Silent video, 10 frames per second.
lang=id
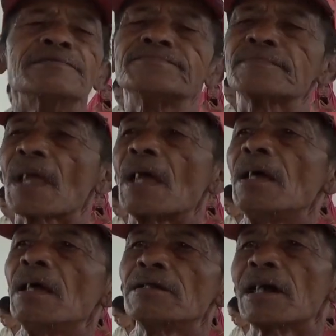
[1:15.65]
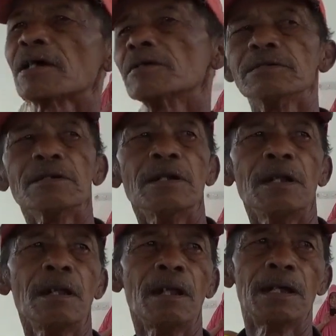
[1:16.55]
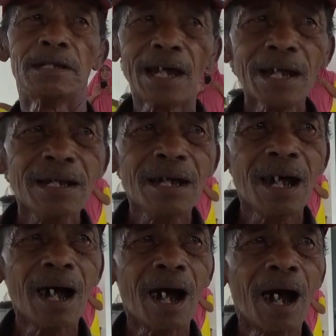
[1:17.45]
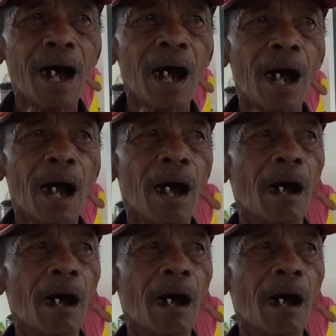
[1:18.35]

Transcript: Iya. Kalau ya. mangkal di mana, Pak?